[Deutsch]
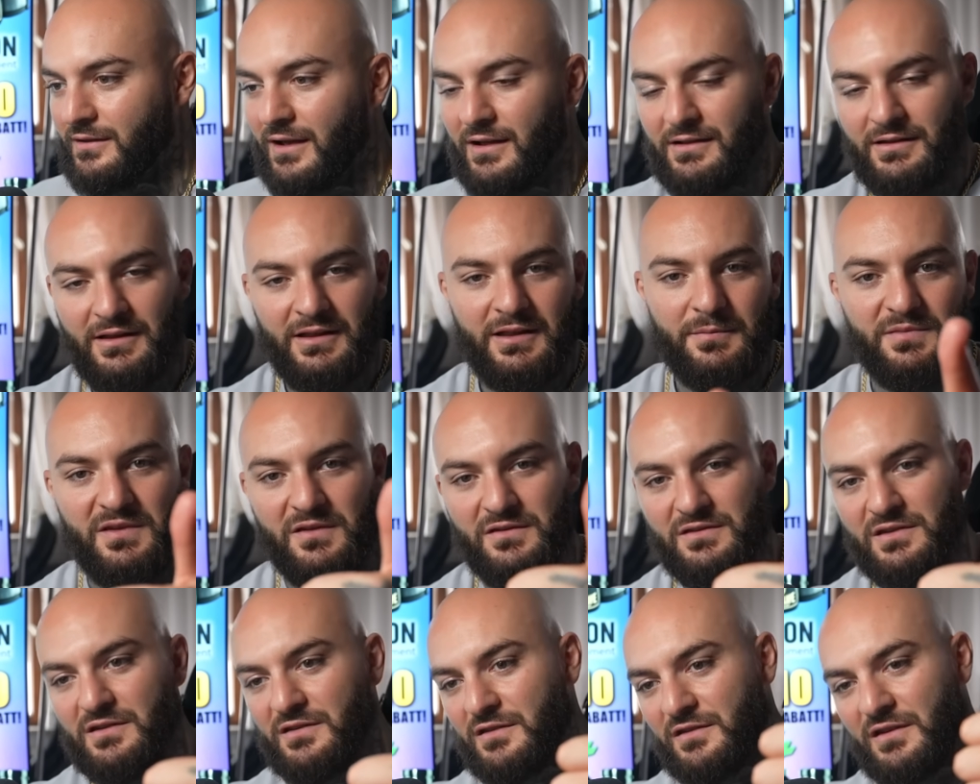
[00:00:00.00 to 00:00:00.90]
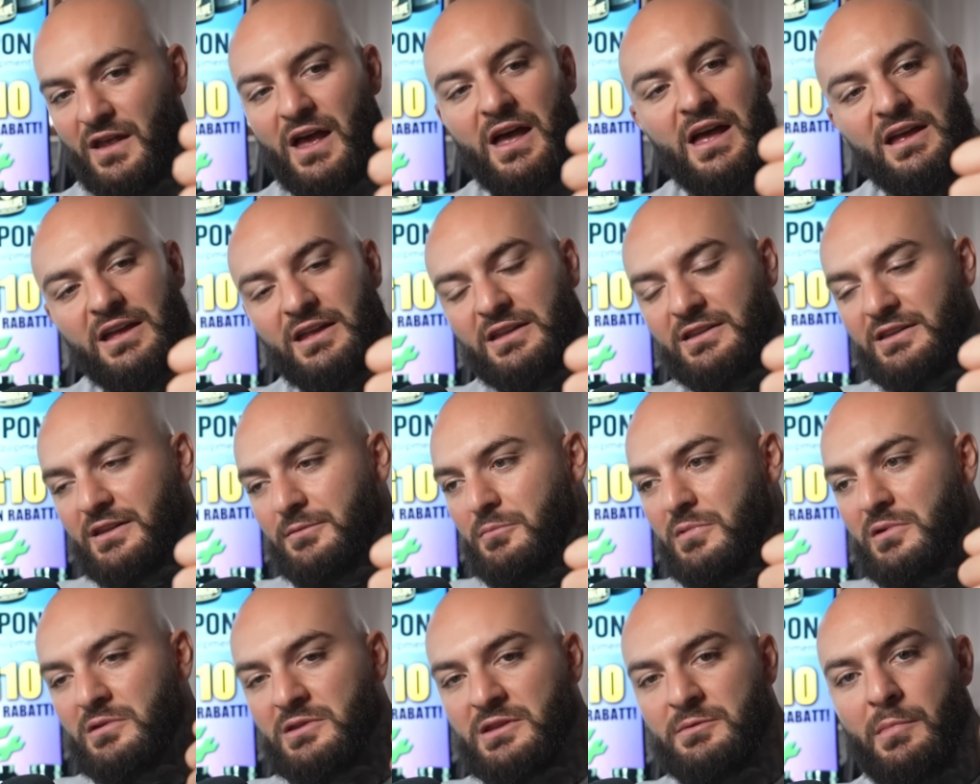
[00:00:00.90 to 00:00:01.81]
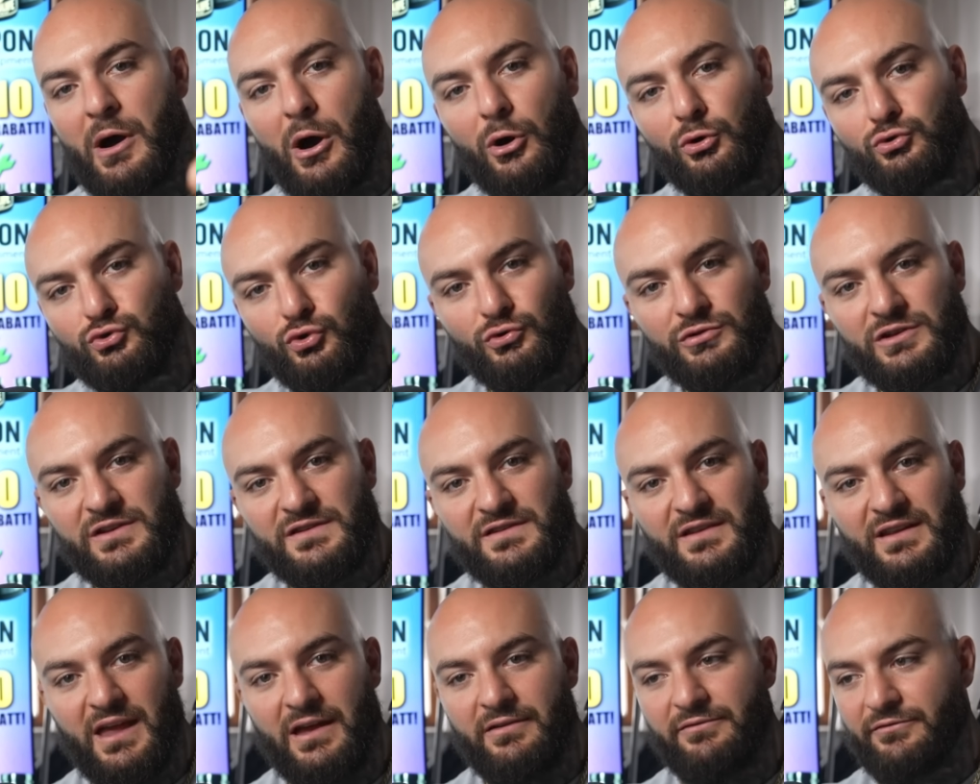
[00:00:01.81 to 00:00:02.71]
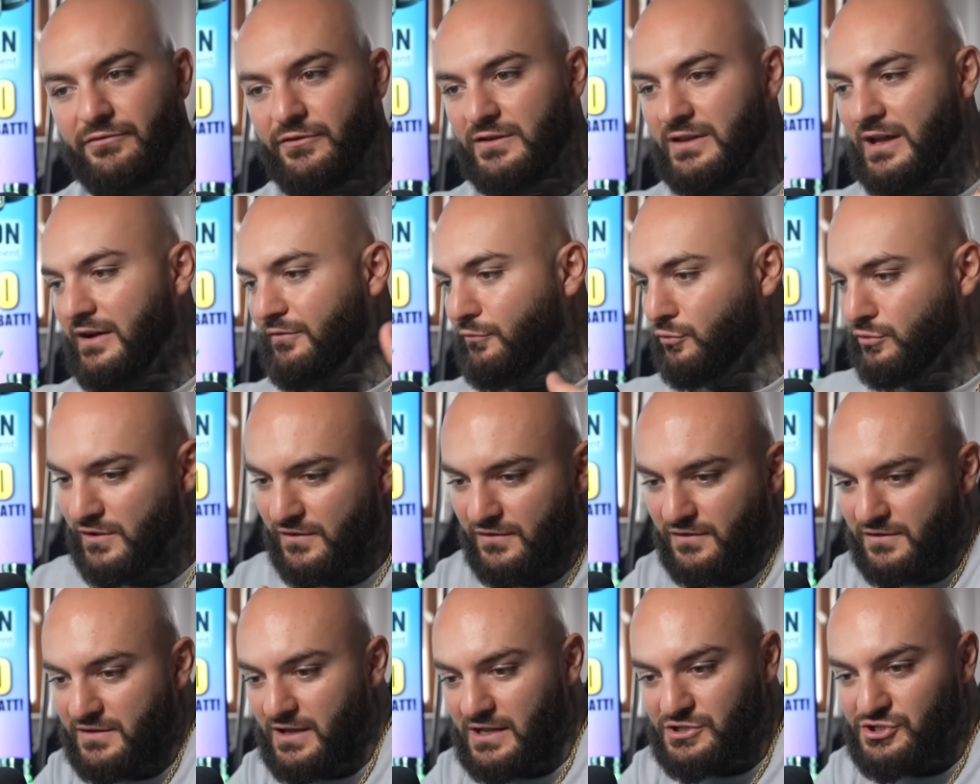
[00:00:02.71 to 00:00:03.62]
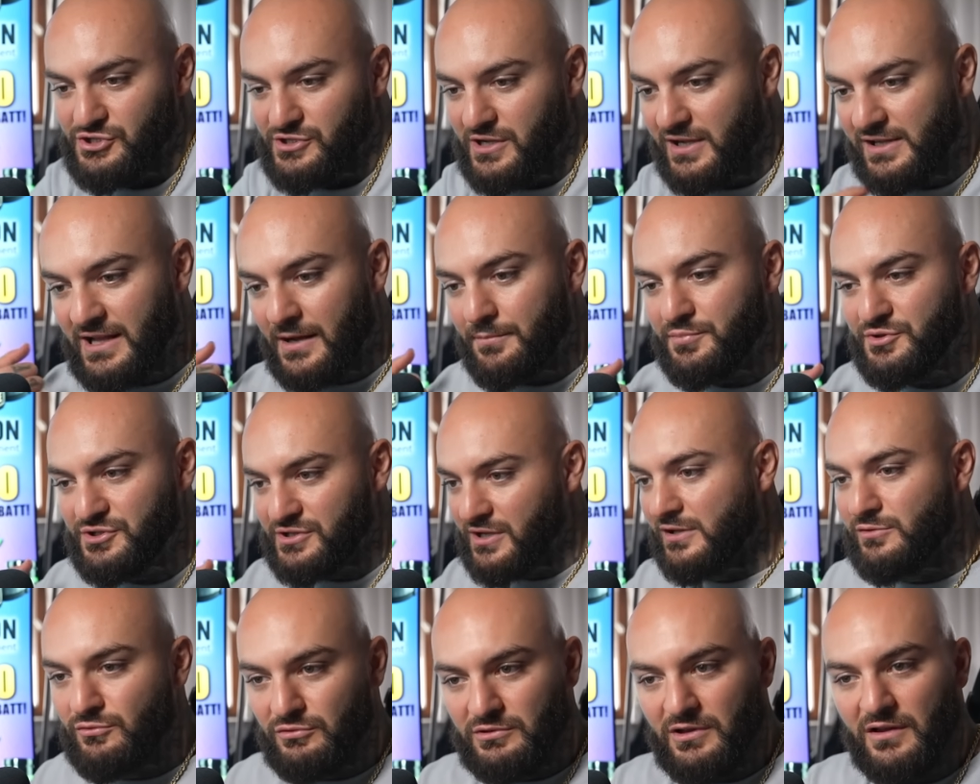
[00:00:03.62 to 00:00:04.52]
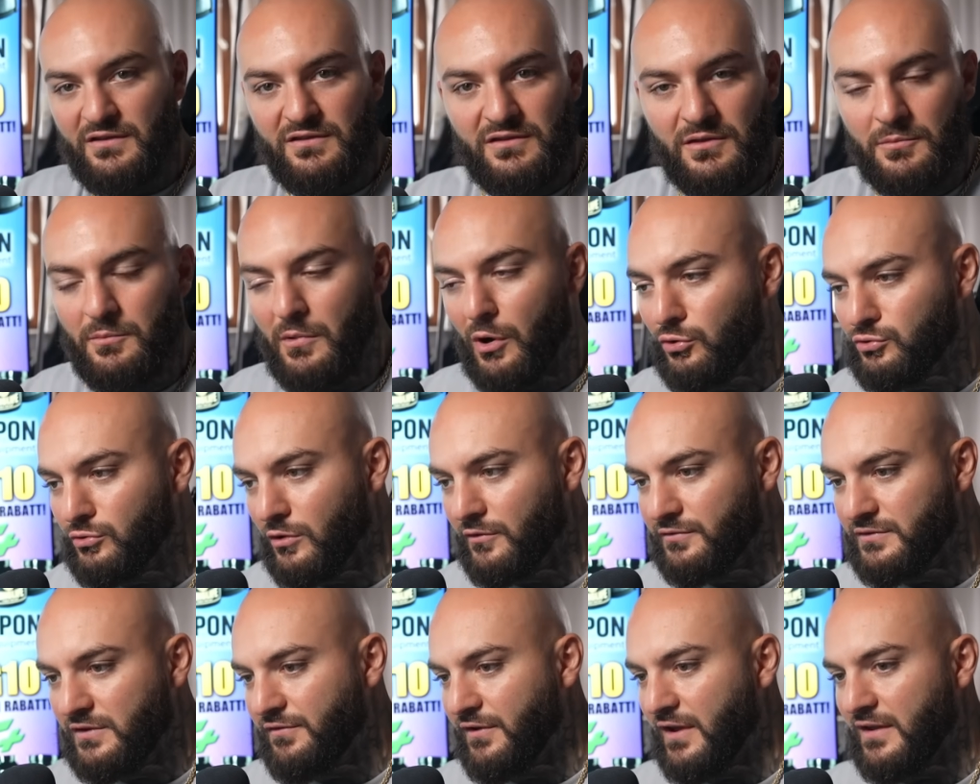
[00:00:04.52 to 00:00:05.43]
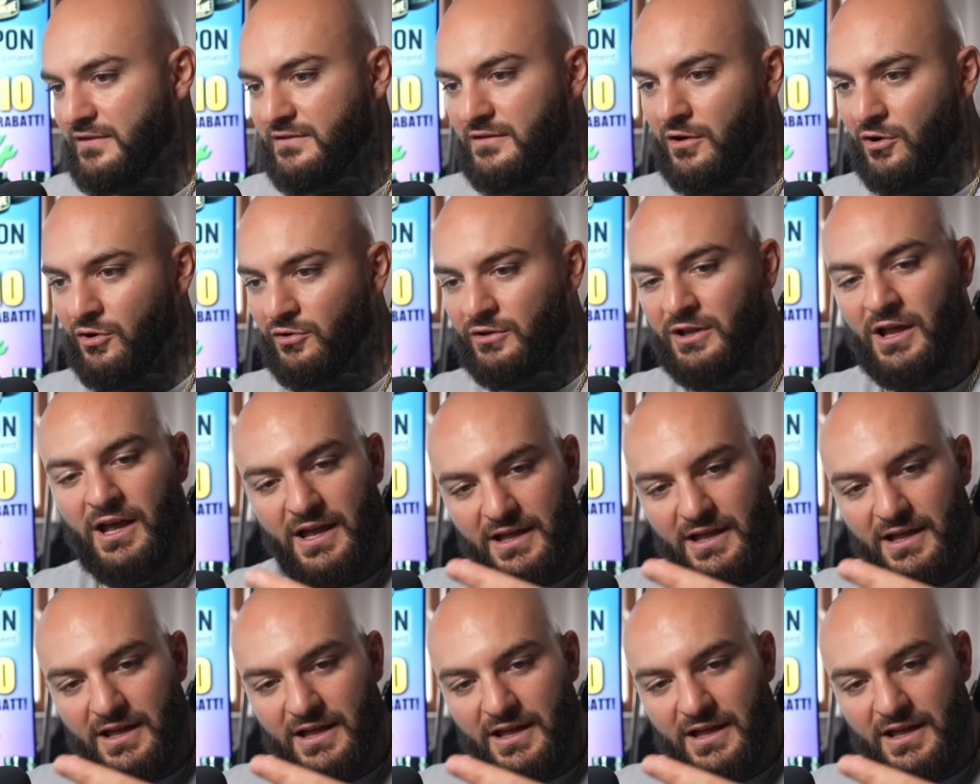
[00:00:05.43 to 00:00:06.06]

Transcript: Ja, da gibt es dieses in dem, in dem Auto diese Kämpfe, ja, wo die sich anschnallen, abschnallen und dann sich im Auto auf die Fresse hauen.